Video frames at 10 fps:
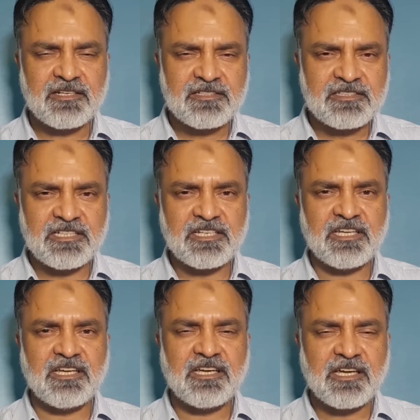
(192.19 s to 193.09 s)
सीट
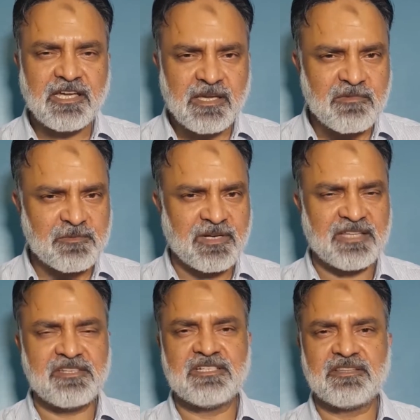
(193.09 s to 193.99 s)
की कीमत
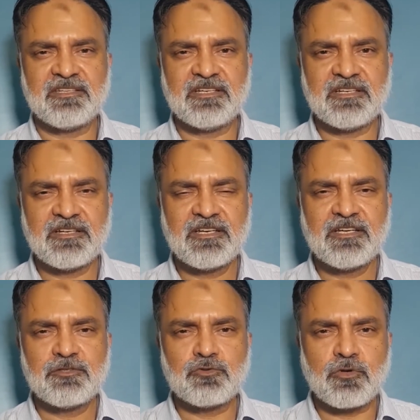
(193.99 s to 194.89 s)
बढ़ाती जाती हैं
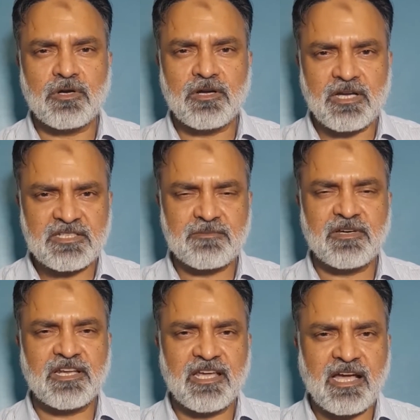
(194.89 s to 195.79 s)
सो
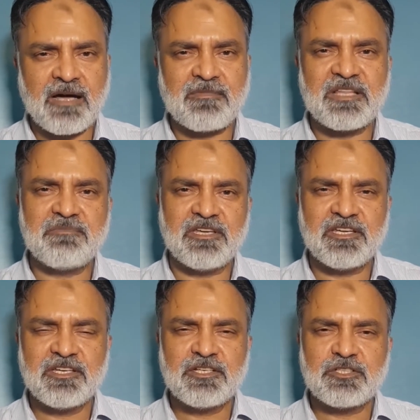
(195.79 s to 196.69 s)
कस्टमर एक आम आदमी
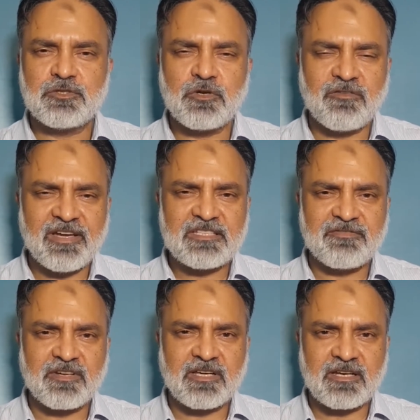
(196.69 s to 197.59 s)
जो हवाई
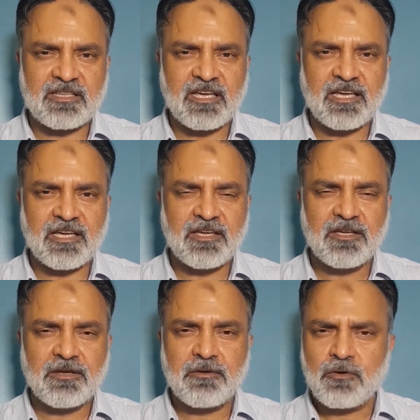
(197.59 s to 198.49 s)
सफ़र करता है
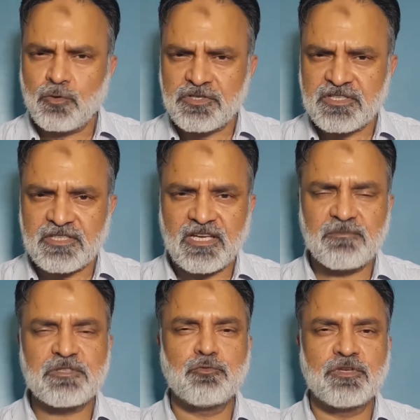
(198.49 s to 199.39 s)
खुशी से या
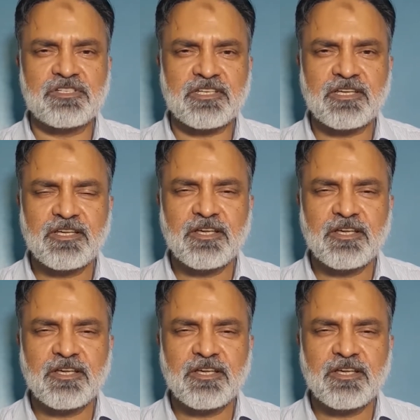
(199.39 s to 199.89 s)
मजबूरी से